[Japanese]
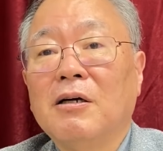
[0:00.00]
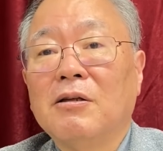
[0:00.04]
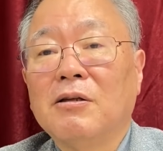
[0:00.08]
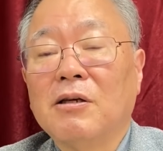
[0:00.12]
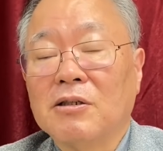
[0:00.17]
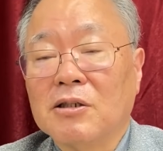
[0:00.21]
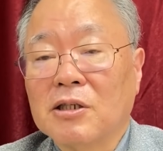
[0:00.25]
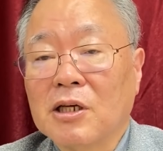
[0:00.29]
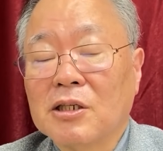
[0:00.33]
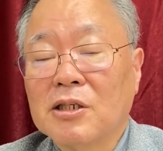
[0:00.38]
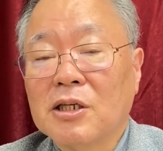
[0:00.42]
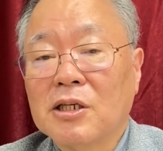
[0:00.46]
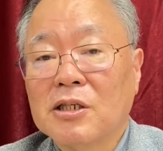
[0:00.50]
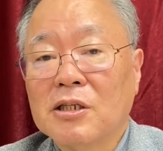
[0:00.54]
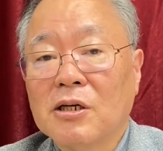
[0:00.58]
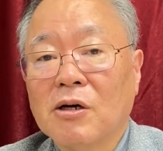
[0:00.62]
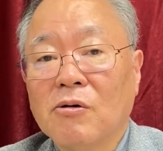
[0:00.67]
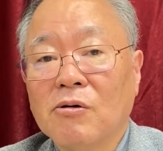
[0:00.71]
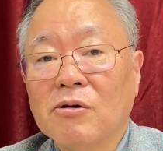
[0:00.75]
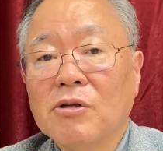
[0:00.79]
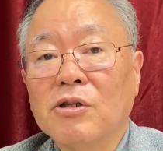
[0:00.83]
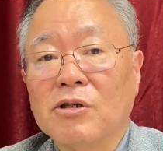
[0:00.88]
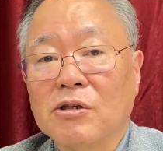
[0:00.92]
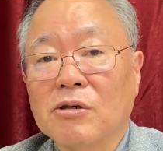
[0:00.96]
挫折が
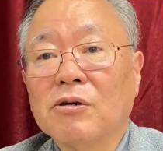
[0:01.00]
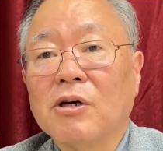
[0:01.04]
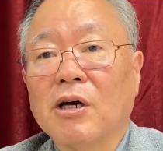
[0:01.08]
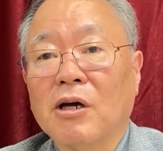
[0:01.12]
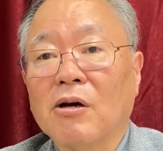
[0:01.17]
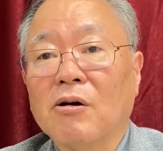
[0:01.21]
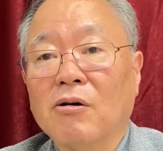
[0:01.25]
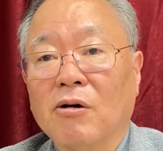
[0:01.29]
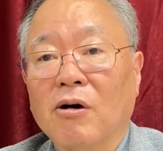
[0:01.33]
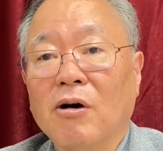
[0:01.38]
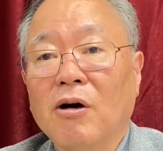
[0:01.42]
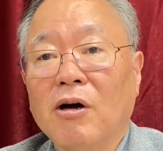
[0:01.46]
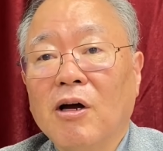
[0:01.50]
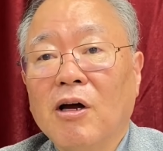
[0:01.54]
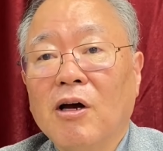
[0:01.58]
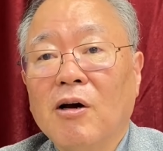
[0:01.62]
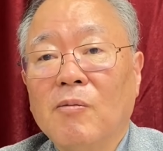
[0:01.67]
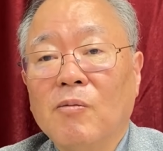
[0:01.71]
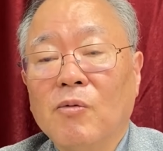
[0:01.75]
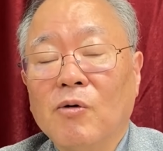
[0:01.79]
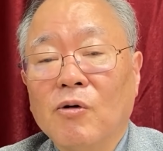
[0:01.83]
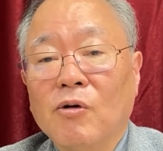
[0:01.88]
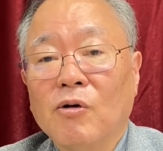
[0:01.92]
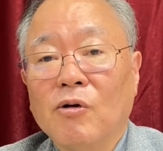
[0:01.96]
多いんですよ、結構。
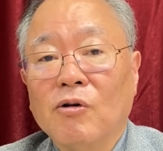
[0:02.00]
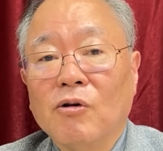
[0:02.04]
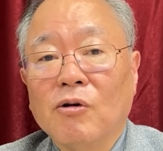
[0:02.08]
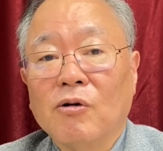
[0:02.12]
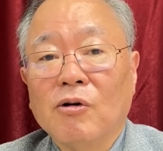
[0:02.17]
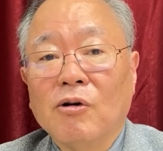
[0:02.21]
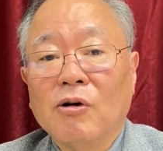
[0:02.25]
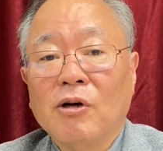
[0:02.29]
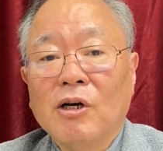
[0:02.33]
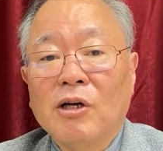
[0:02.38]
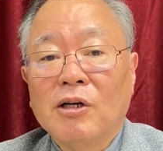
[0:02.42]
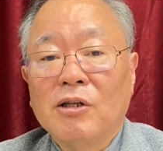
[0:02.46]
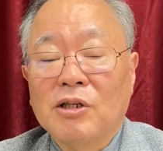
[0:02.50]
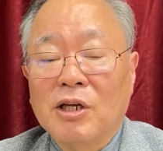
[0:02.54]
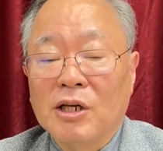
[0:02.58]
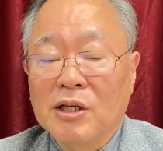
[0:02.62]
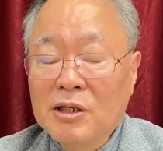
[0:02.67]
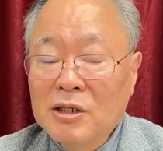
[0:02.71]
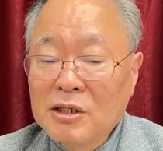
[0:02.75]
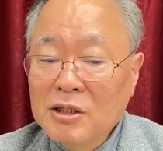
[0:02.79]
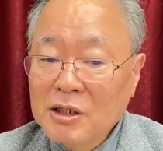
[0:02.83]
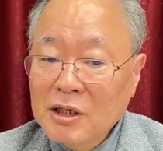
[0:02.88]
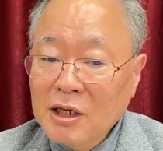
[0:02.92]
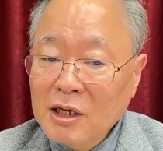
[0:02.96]
もう、
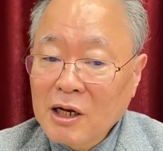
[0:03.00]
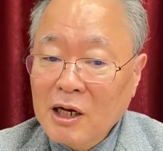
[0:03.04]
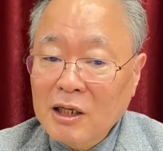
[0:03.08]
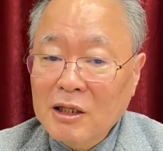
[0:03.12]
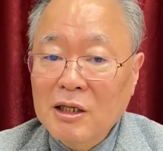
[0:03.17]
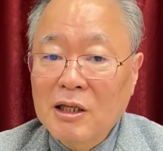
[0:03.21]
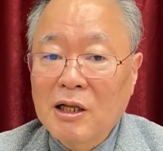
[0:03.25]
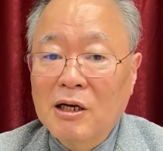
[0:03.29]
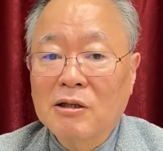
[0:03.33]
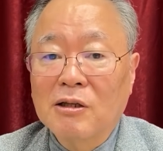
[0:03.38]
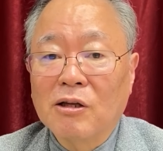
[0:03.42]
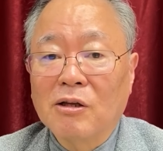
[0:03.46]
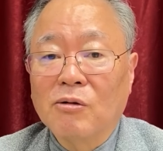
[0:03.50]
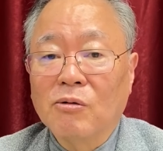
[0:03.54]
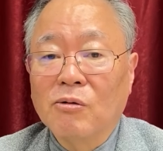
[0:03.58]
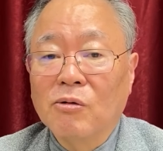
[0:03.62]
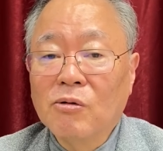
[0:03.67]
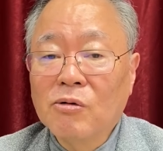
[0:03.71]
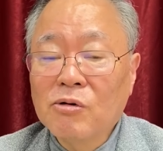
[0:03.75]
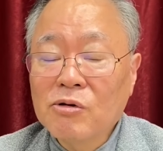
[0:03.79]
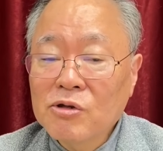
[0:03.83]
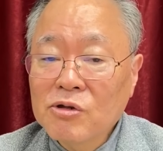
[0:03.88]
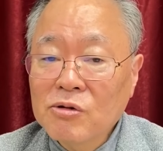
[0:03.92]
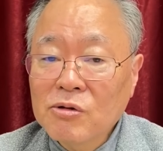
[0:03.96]
全然勝てなくて、
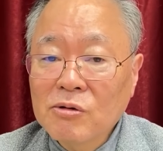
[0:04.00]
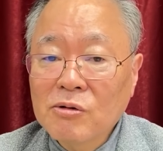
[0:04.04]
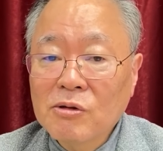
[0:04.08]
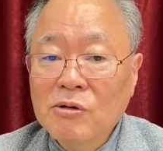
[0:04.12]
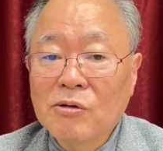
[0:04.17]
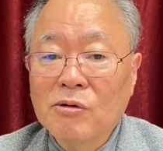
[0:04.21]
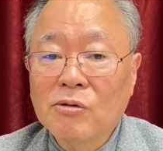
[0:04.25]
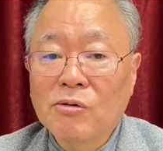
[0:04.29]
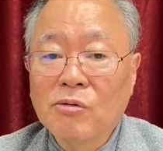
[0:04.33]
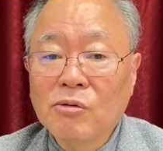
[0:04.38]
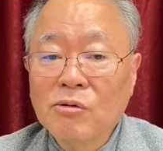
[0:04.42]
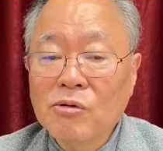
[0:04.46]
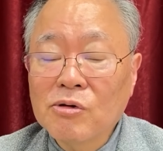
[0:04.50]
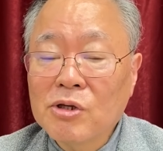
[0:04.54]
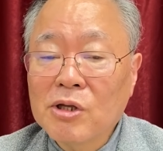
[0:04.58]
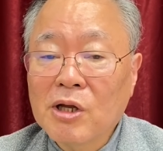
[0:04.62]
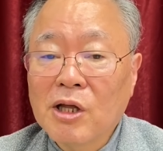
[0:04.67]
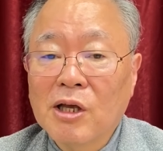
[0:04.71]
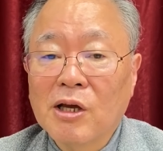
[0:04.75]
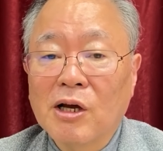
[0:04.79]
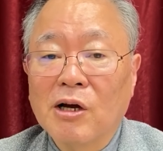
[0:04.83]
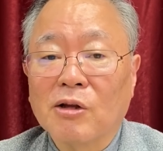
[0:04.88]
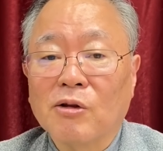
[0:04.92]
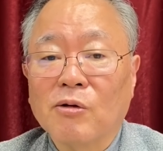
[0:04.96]
どうしよう、どうした
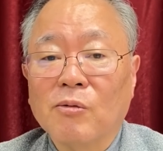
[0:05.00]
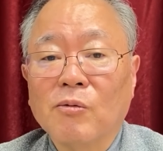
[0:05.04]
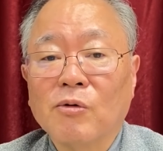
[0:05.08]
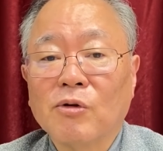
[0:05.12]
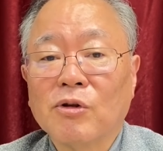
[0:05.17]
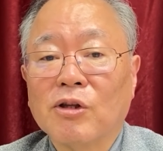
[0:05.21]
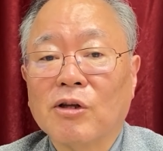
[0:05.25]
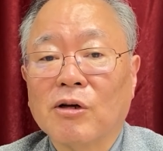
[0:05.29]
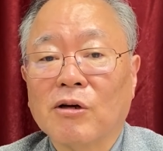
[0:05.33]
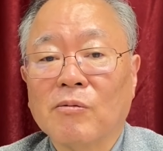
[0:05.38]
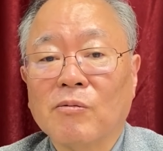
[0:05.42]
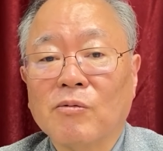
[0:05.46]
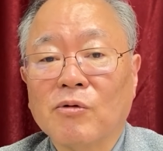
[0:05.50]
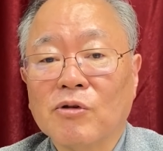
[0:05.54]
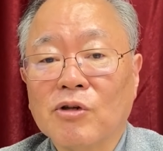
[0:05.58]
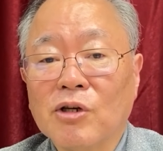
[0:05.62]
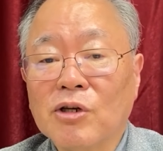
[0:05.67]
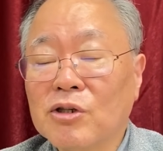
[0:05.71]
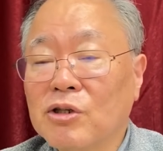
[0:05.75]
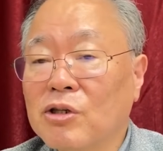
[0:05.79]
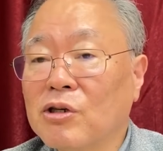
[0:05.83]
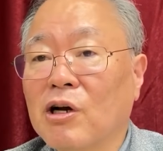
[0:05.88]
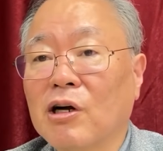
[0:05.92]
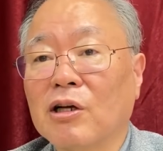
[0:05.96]
らいいかと思ったら、もう
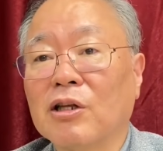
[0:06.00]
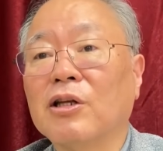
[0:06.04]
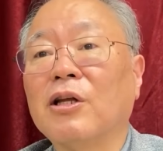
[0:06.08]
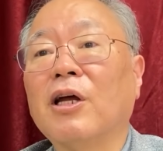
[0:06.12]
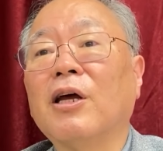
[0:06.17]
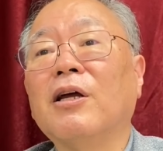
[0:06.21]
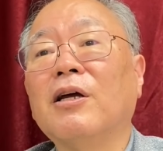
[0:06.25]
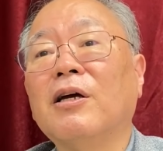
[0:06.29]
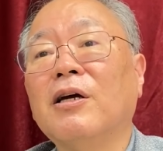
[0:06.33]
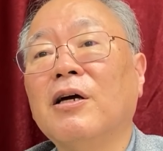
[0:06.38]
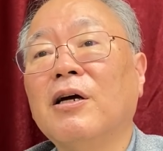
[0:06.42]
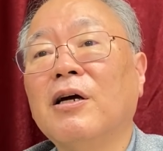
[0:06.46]
全然勝てない。